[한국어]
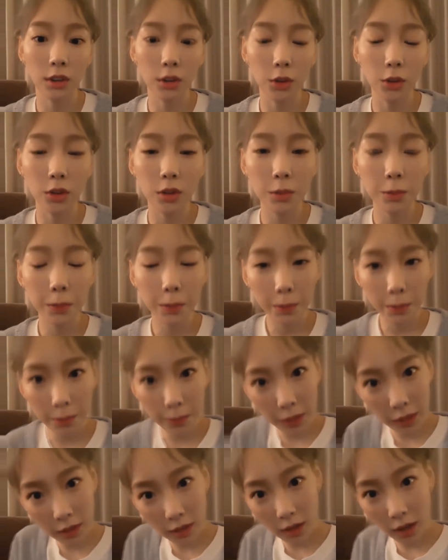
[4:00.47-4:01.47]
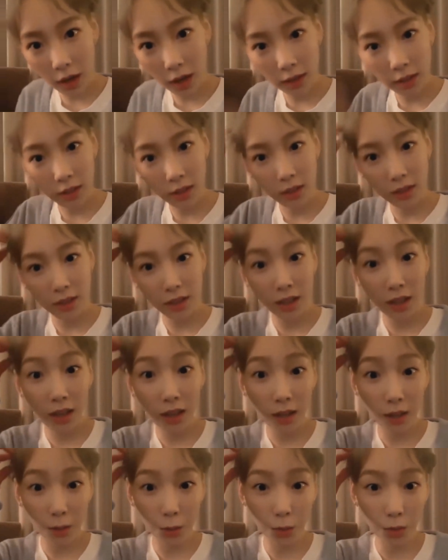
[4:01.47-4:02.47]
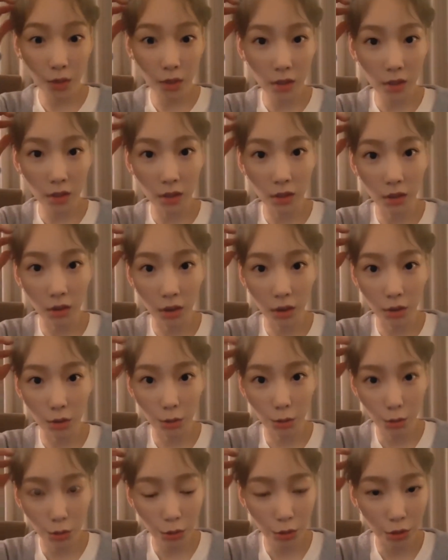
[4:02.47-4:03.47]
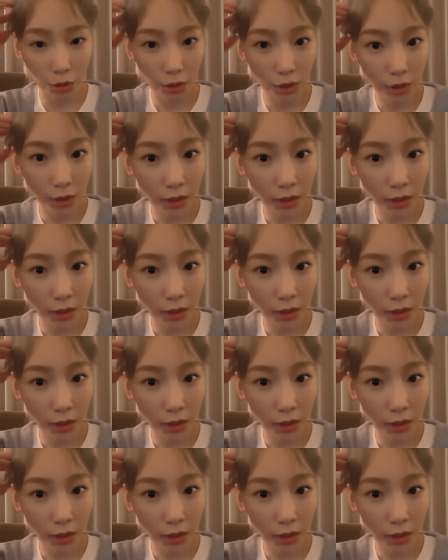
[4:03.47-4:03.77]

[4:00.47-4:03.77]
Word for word: 연습하느라 제가 늦게 소식을 들어가지고